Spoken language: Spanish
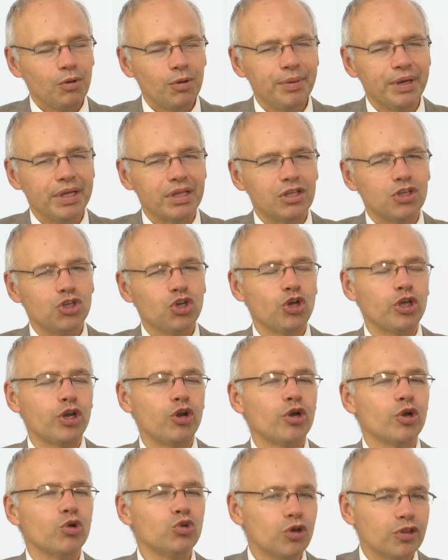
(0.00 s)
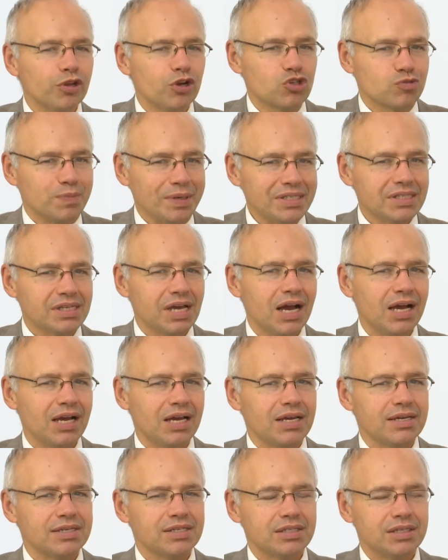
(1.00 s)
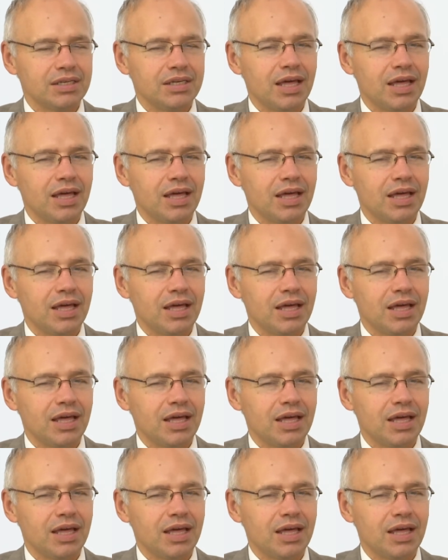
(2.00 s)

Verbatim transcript: Muy bien, yo creo que uno de los mensajes,